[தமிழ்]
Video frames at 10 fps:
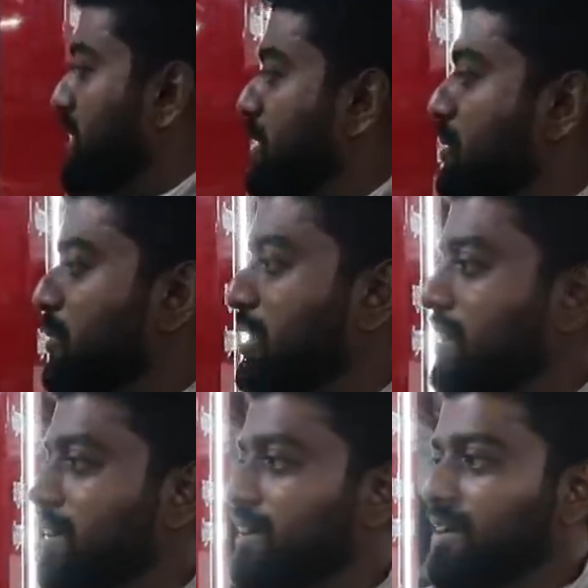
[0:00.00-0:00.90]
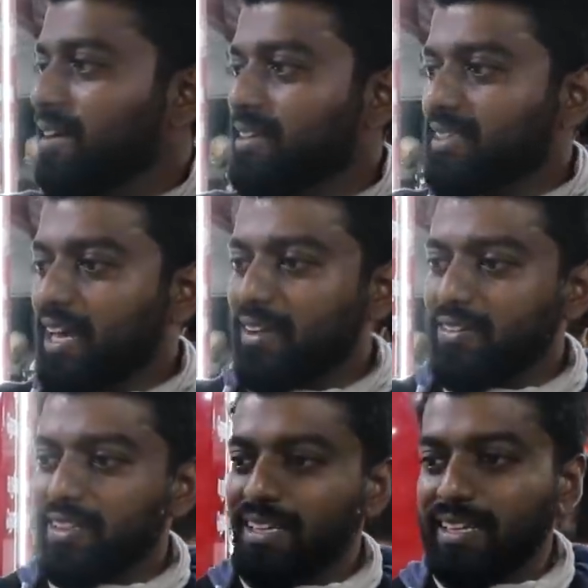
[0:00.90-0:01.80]
த்ரீ இன் ஒன்
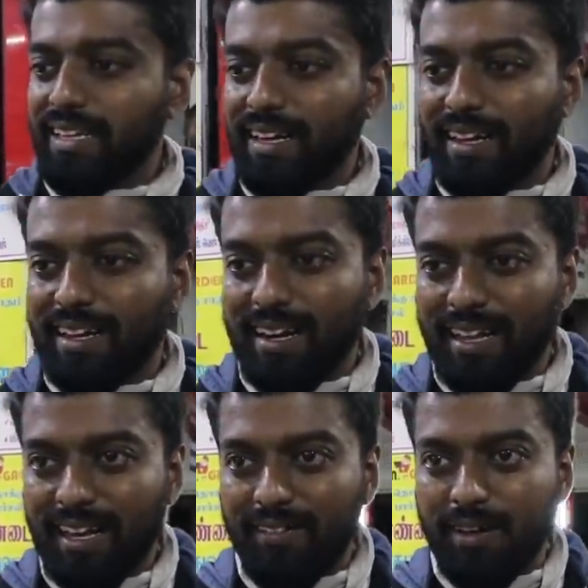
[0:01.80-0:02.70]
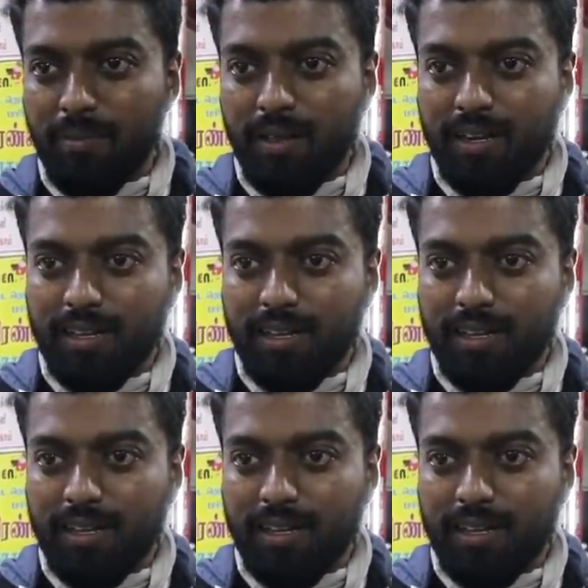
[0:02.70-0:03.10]
சாய் வந்து இங்கே கடையில் அவைலபிளாக